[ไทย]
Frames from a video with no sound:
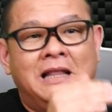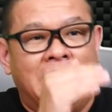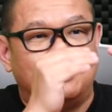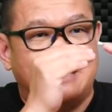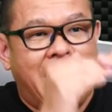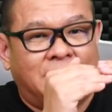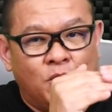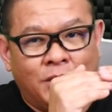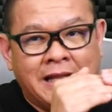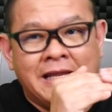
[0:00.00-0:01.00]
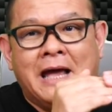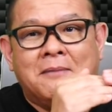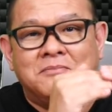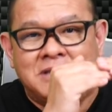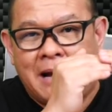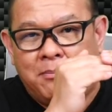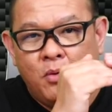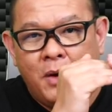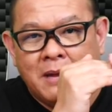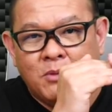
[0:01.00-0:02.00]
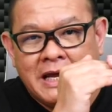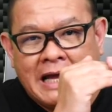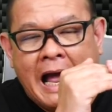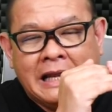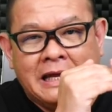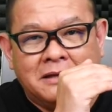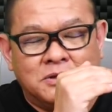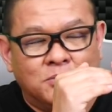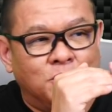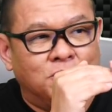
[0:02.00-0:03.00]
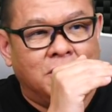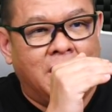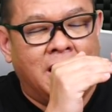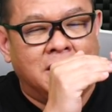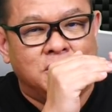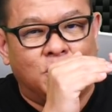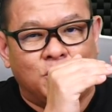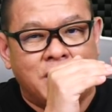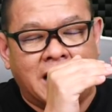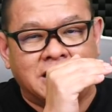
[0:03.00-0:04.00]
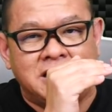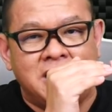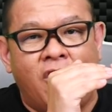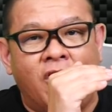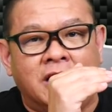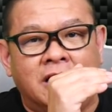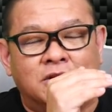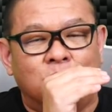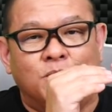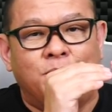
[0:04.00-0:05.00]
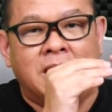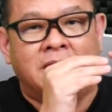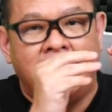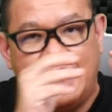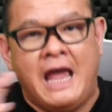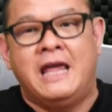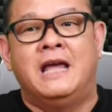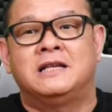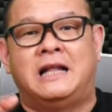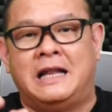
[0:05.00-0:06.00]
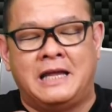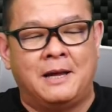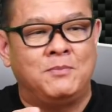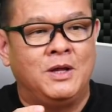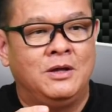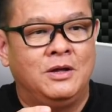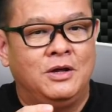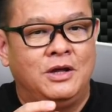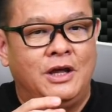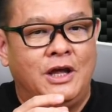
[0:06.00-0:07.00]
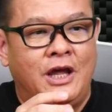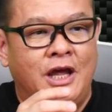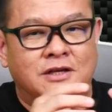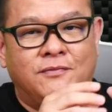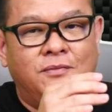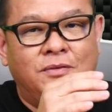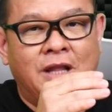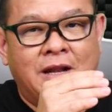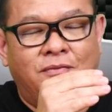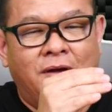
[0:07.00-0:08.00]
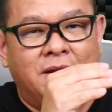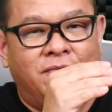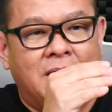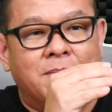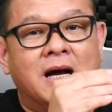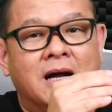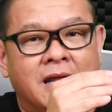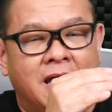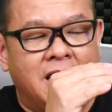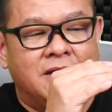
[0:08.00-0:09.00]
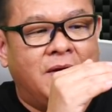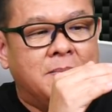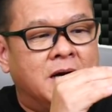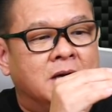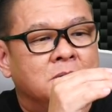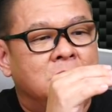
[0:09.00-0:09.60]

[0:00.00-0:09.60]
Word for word: แล้วจากตรงนั้นเนี่ยจากผู้ให้บริการเนี่ยสมมติยกตัวอย่างสักยี่ห้อหนึ่ง สมมุติเป็น AIS อะไรเงี้ย AS Net Fiber อะไรเงี้ย AS Fiber